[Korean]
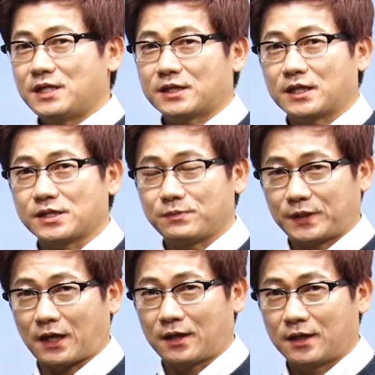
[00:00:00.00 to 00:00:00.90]
이야기가
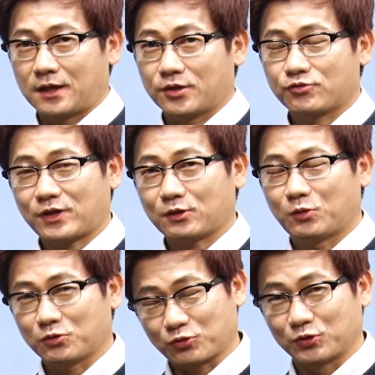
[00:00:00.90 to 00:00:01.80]
있습니다. 수학
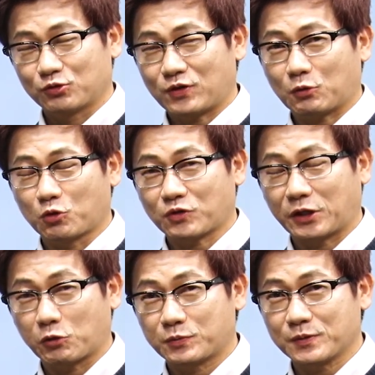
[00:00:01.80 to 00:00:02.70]
고수, 수학 고수가
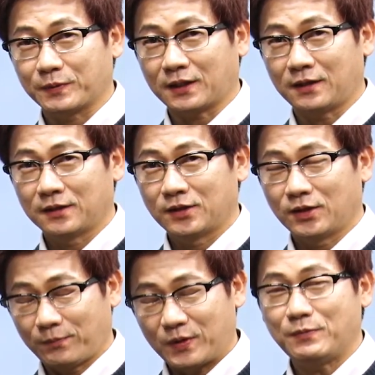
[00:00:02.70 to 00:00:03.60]
되고 싶습니까?
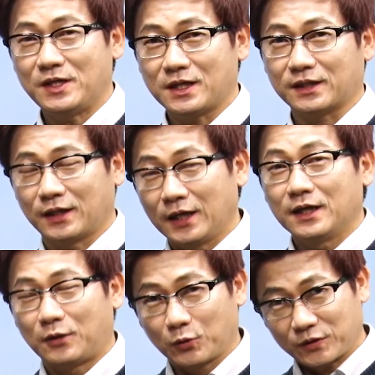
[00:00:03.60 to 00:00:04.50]
비밀 이야기.
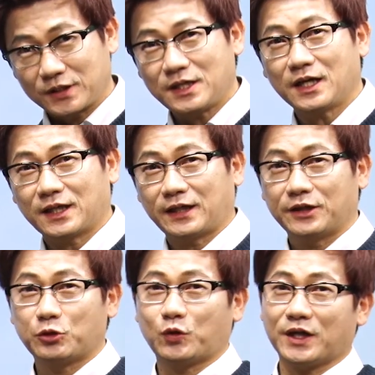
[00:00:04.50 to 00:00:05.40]
어, 오늘 이야기 하나
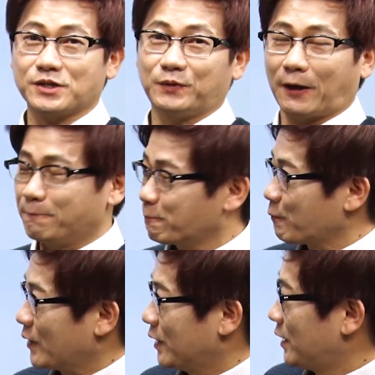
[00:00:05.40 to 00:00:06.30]
해드리도록 하겠습니다.
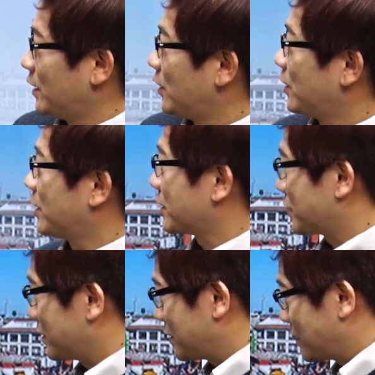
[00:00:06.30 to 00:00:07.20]
어,
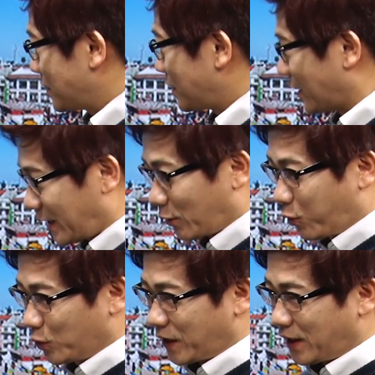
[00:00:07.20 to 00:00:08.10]
옛날에
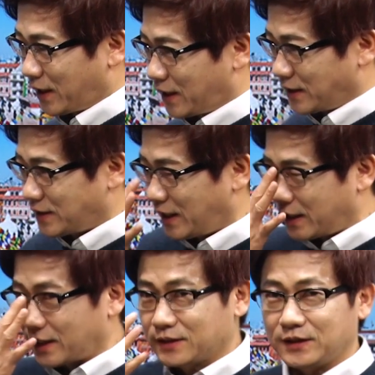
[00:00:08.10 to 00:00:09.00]

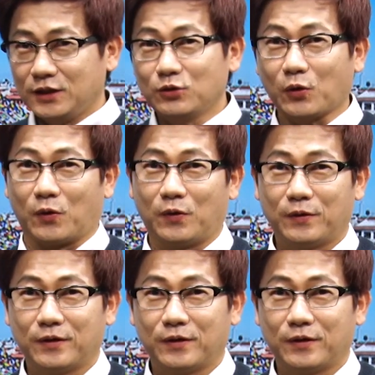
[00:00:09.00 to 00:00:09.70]
고대의 그 인도,